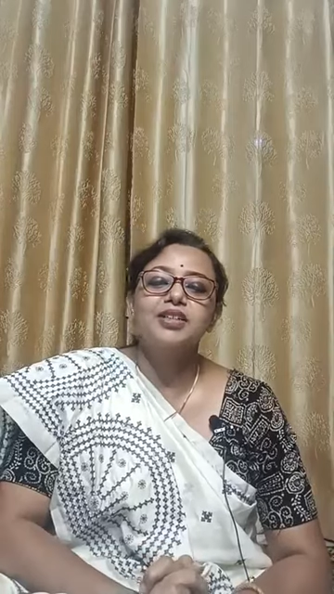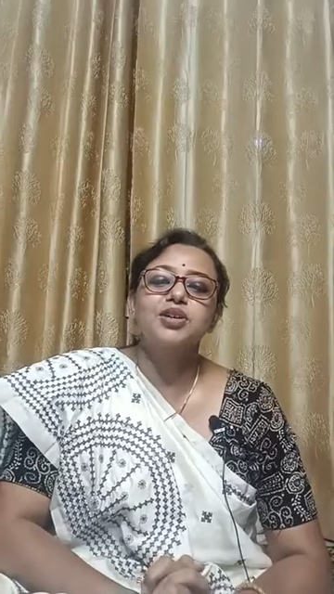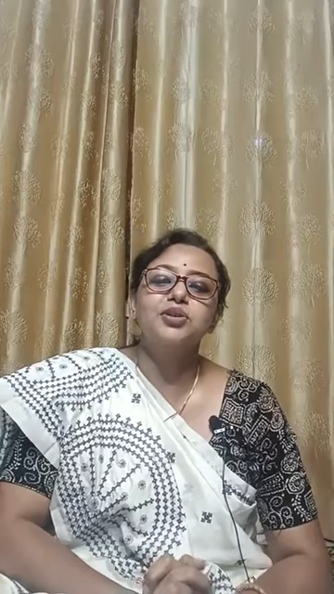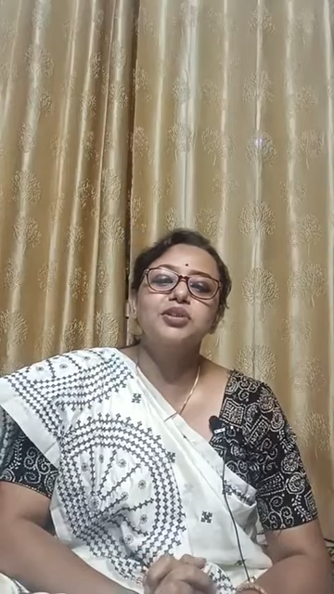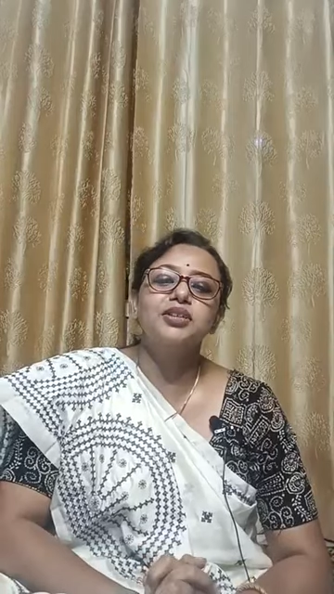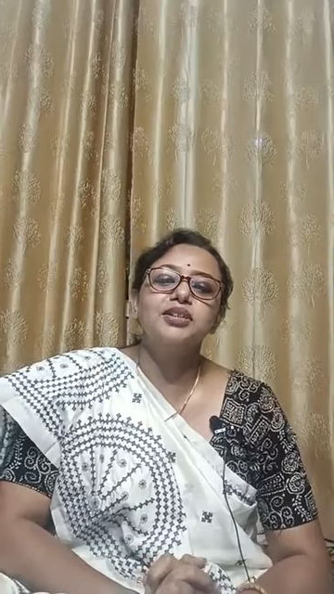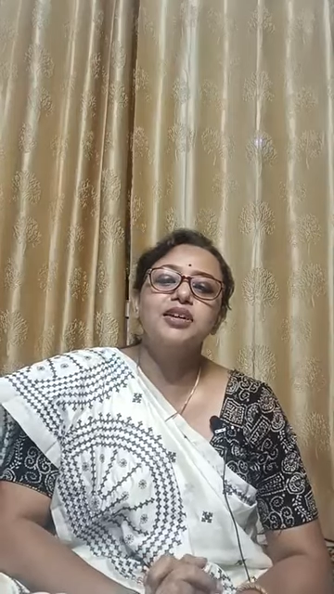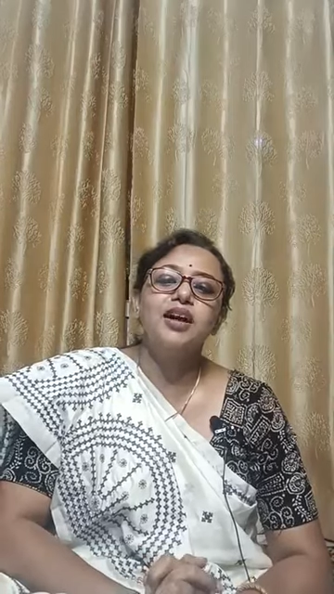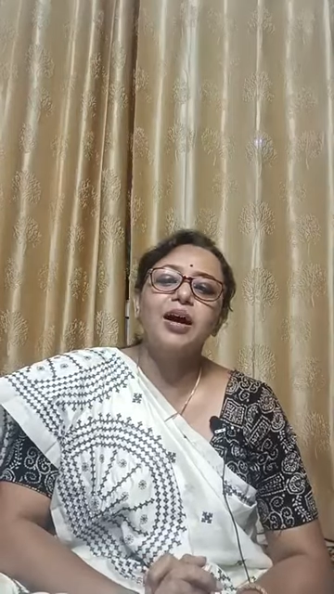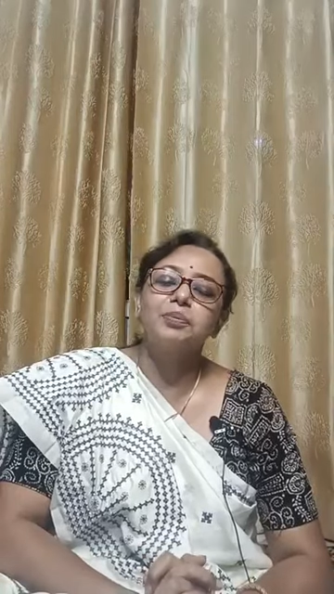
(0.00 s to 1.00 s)
আশা করি
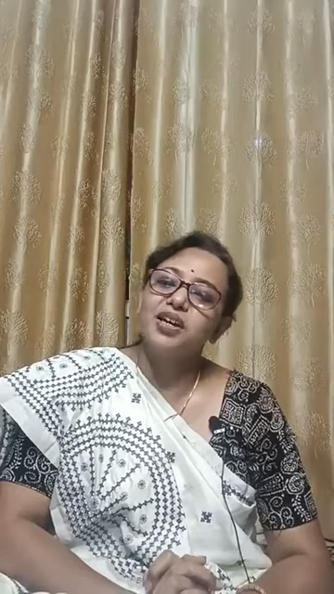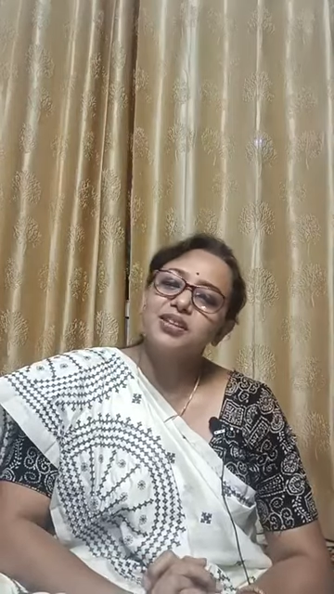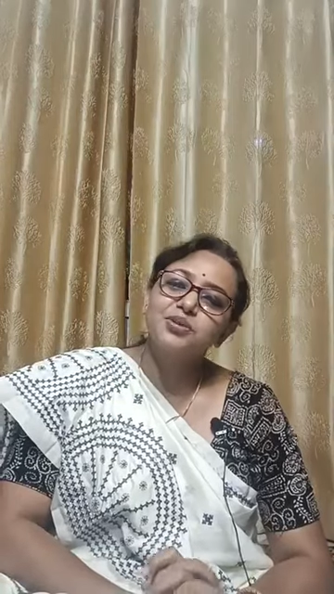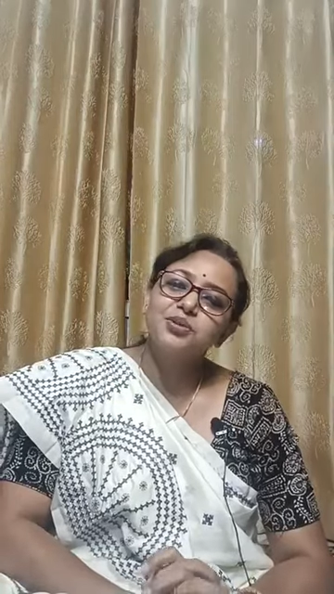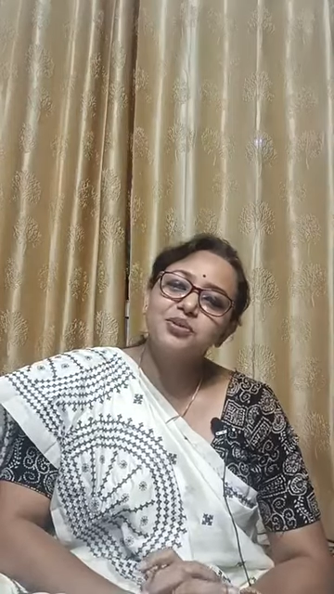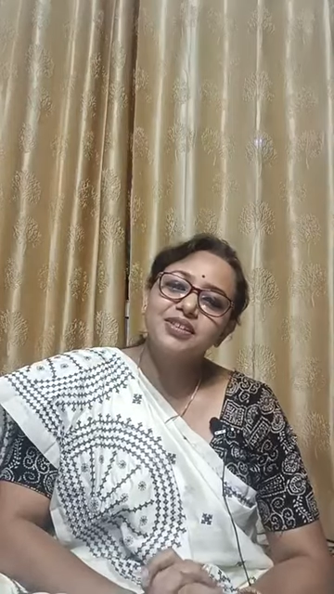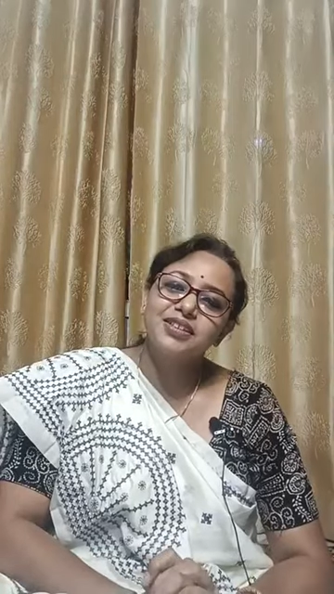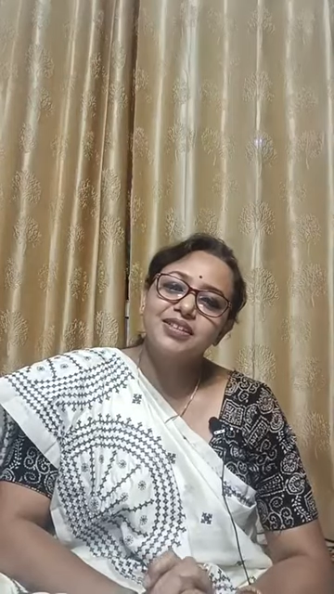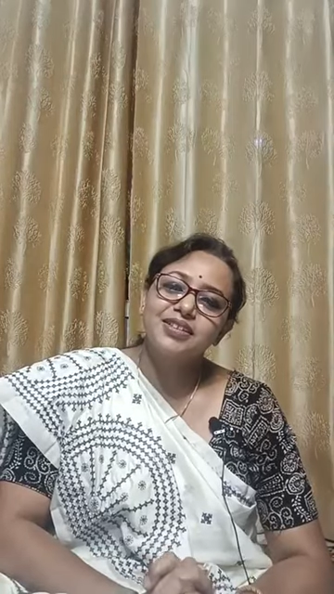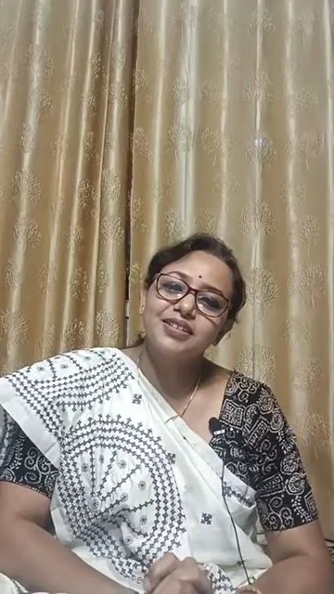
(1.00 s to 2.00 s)
আপনাদেরও
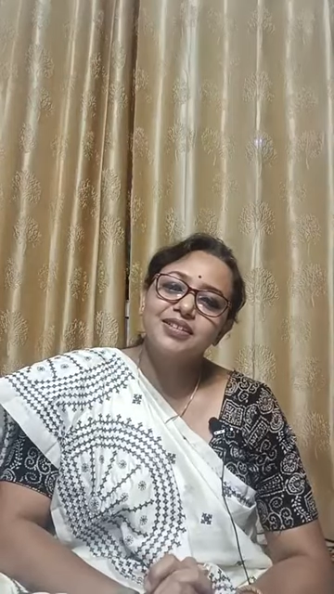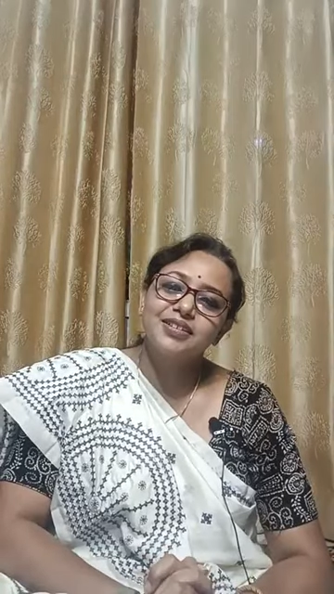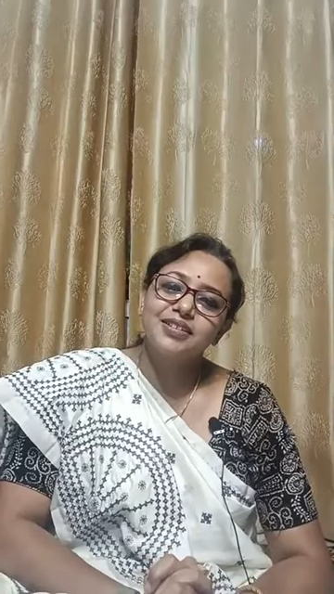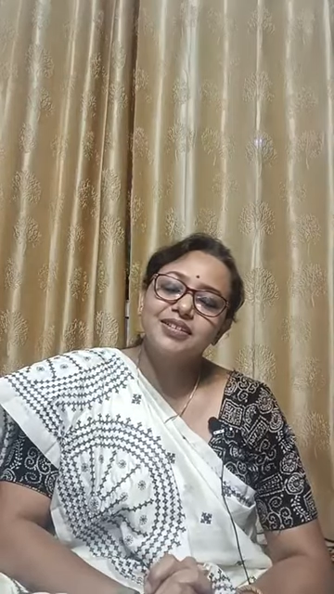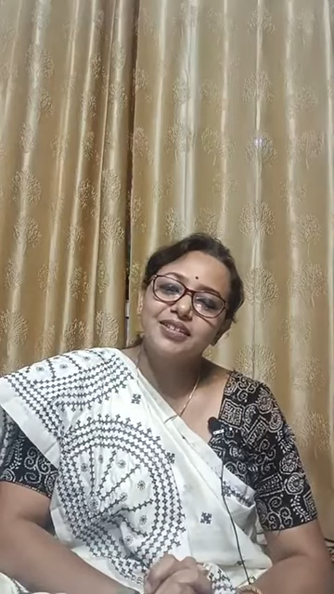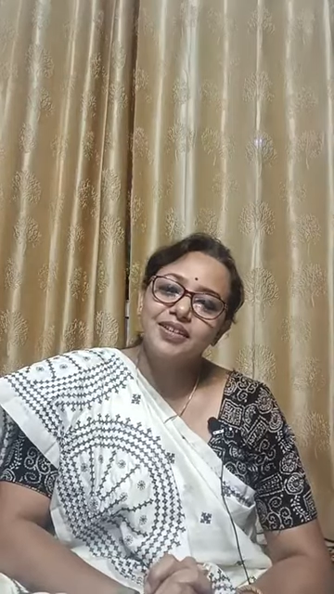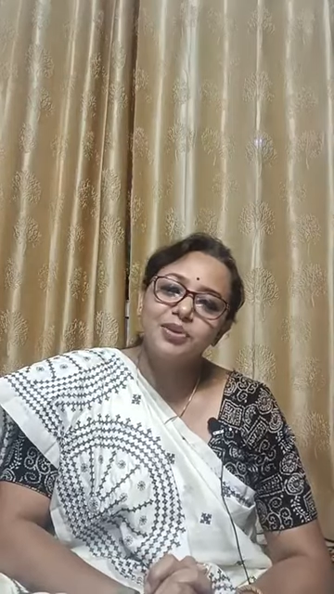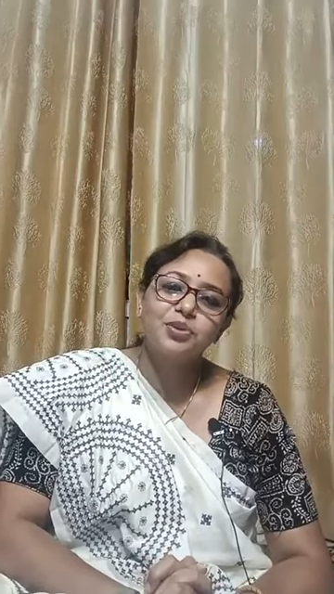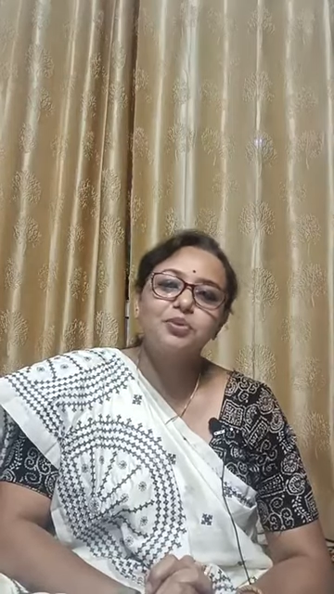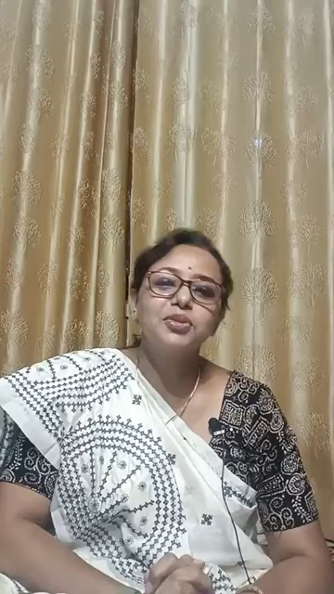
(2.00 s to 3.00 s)
ঠিক
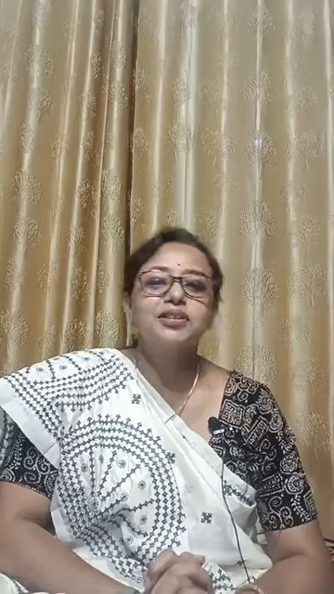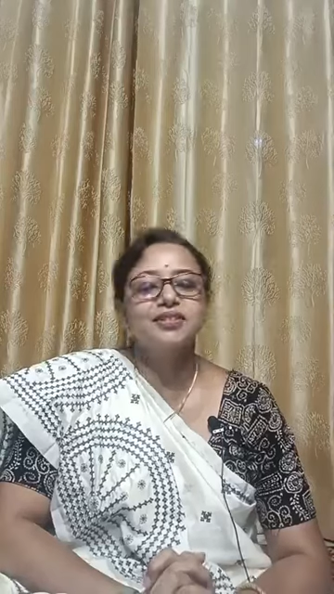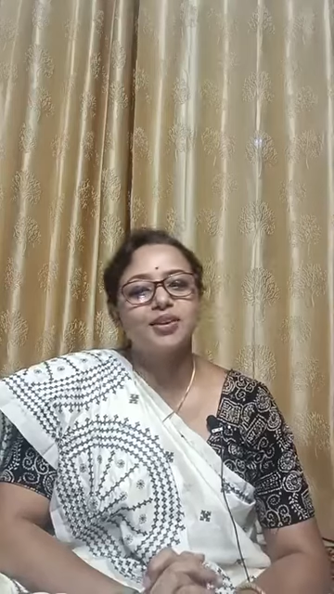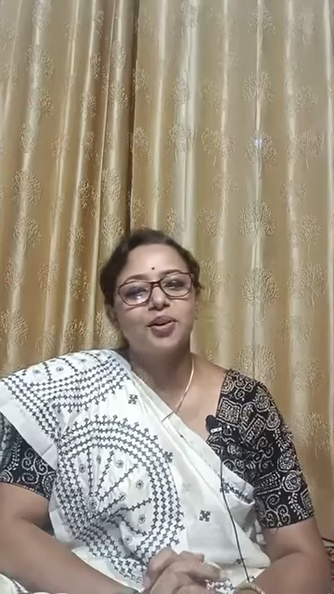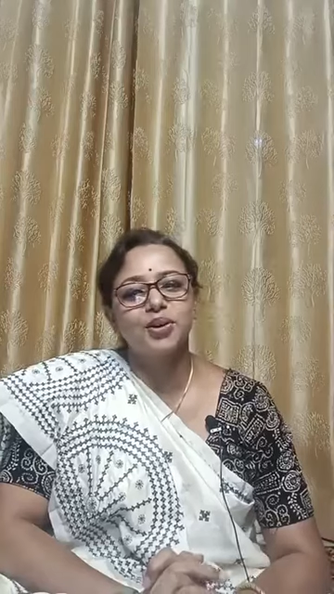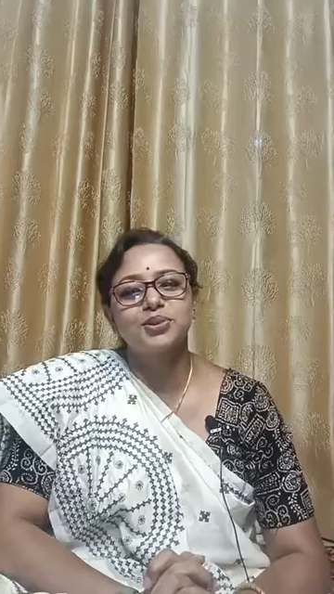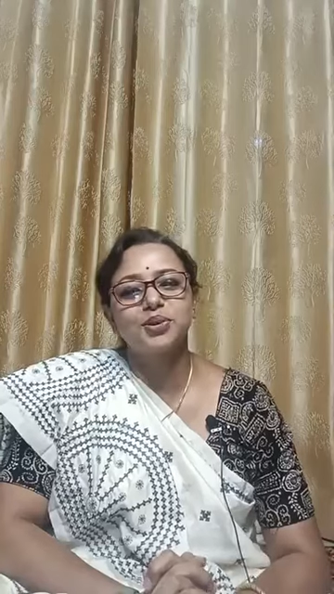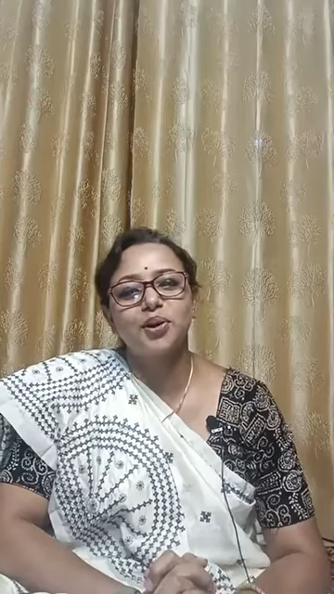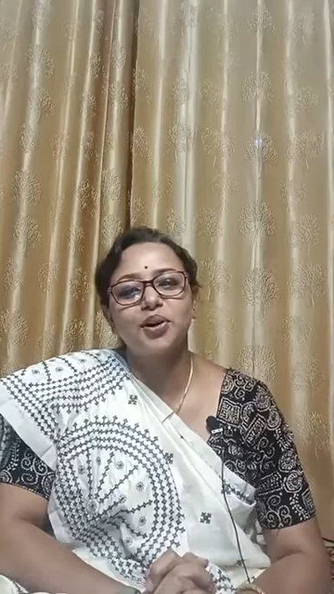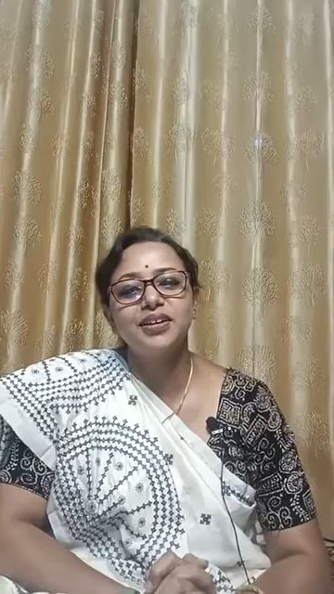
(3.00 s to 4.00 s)
এরকমই
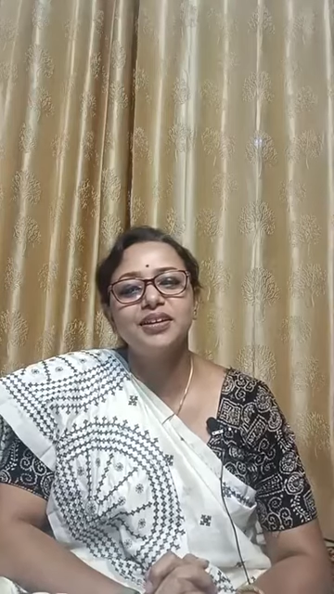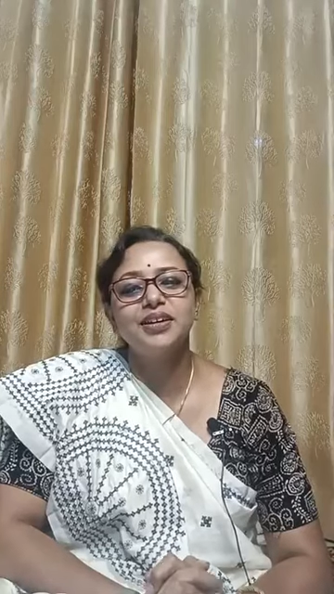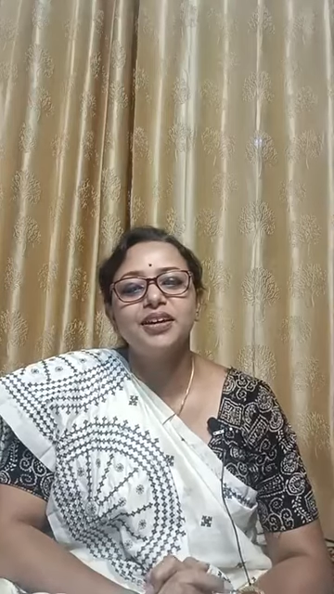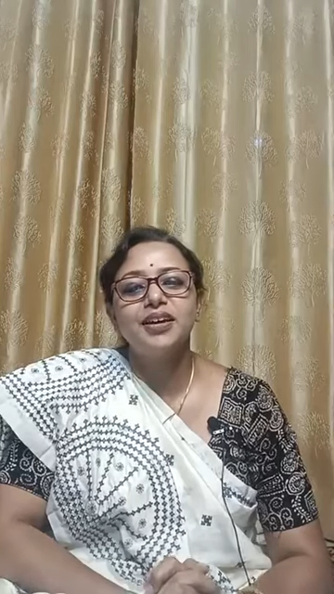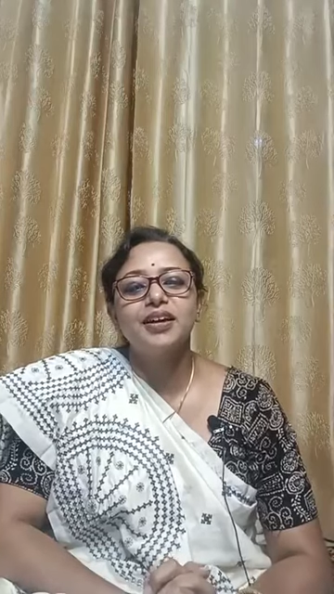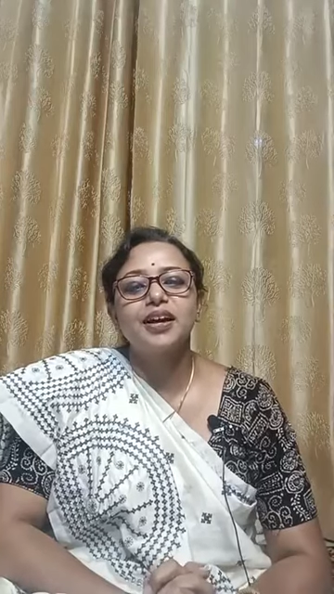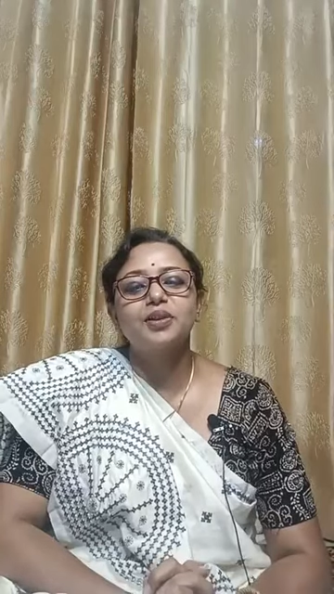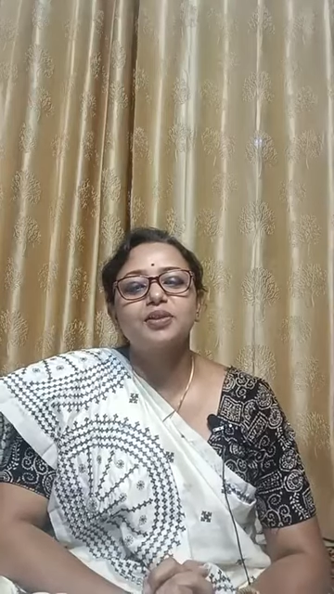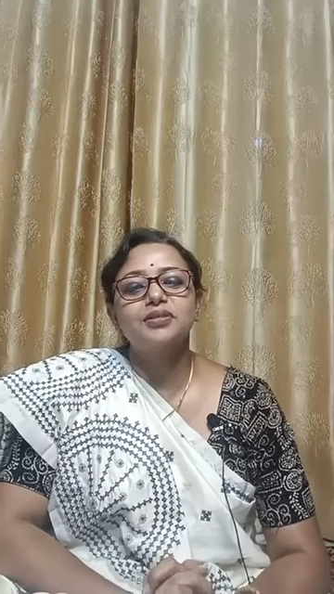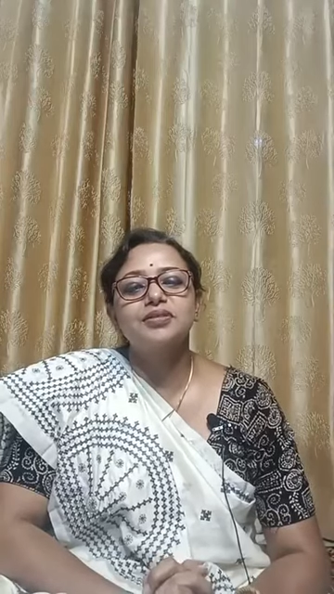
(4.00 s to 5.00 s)
হয়তো হয়
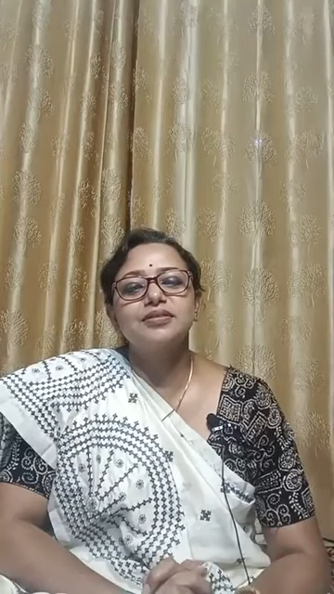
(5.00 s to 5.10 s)
কারণ